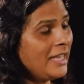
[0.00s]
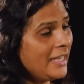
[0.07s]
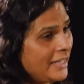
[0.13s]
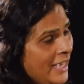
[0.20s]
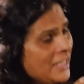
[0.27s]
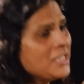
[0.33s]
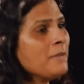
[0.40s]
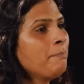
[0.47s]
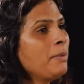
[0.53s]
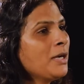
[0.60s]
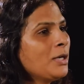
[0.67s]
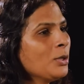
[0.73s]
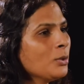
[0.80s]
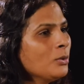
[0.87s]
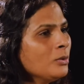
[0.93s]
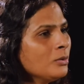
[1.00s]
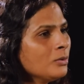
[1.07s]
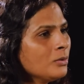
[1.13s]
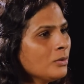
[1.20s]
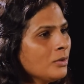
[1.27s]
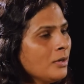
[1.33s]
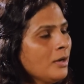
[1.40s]
ఇదే చప్పట్లు
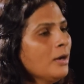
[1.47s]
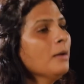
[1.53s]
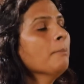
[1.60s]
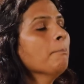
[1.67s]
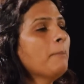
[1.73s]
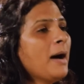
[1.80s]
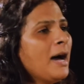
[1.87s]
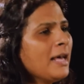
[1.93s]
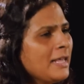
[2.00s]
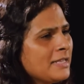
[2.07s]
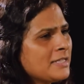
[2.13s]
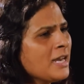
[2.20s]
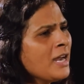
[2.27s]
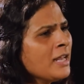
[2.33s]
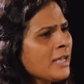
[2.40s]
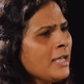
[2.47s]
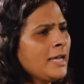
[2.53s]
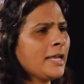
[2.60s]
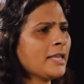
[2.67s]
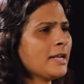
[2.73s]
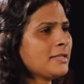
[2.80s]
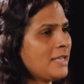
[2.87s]
మా హిజ్రాలకి
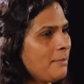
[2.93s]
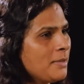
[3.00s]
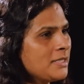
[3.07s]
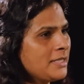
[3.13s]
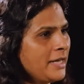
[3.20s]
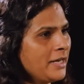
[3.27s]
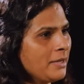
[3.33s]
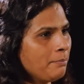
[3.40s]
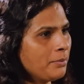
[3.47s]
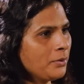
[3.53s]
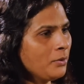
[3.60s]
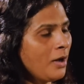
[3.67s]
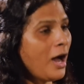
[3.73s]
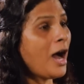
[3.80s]
ఏదైనా సమస్య అయినప్పుడు